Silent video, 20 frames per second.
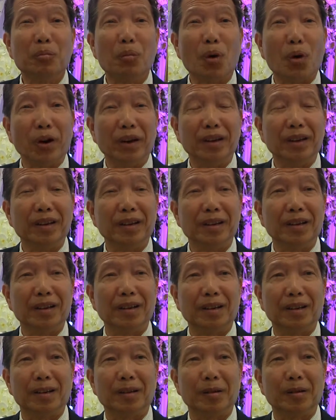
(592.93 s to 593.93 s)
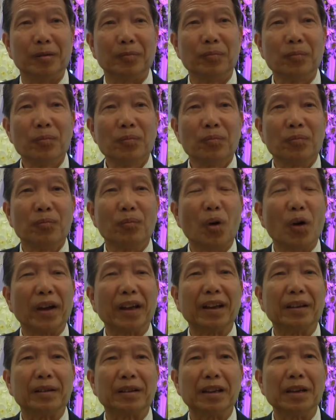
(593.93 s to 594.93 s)
mọi uh, mọi
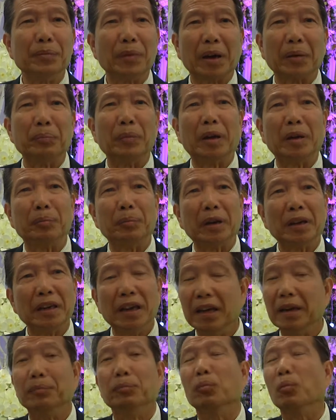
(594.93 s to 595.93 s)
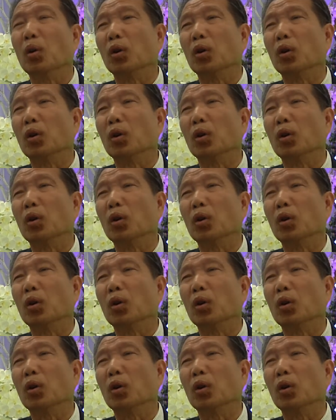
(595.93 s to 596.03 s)
khi mà mình mình nhìn